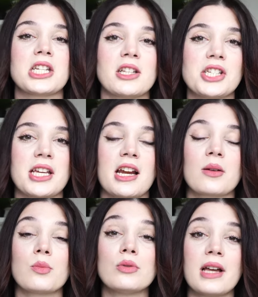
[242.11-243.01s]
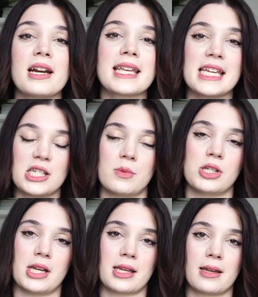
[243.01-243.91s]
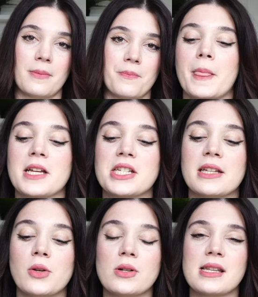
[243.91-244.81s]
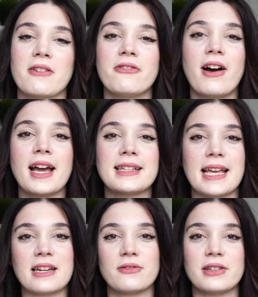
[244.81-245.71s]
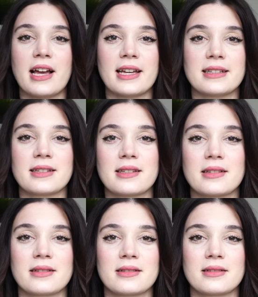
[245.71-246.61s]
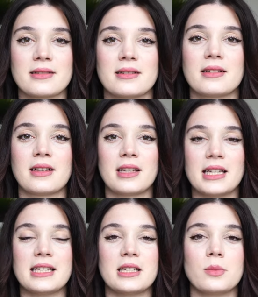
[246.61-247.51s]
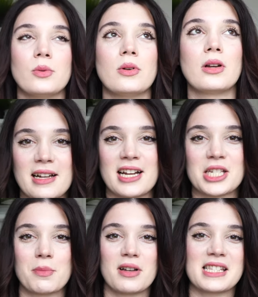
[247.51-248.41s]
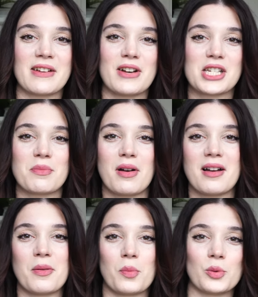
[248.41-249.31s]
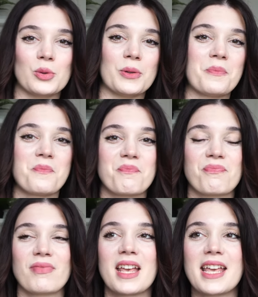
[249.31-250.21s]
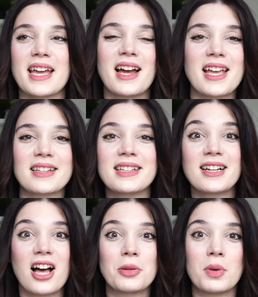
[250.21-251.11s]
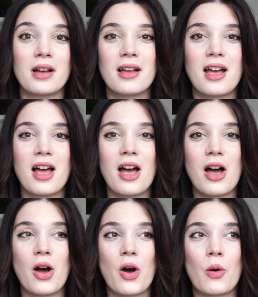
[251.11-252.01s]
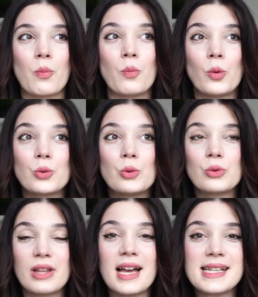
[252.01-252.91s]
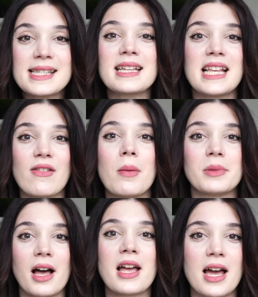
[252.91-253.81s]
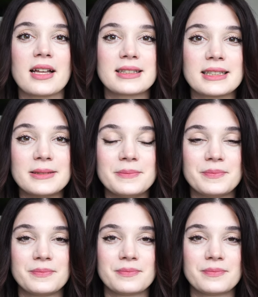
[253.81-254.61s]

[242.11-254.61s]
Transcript: çalışarak bunlar geçmeyecek. Şey diyoruz ya fight and flight. Nedir bu? Kaçma, savaşma modu. Yani hayatta kalma modundaysa devamlı hayatın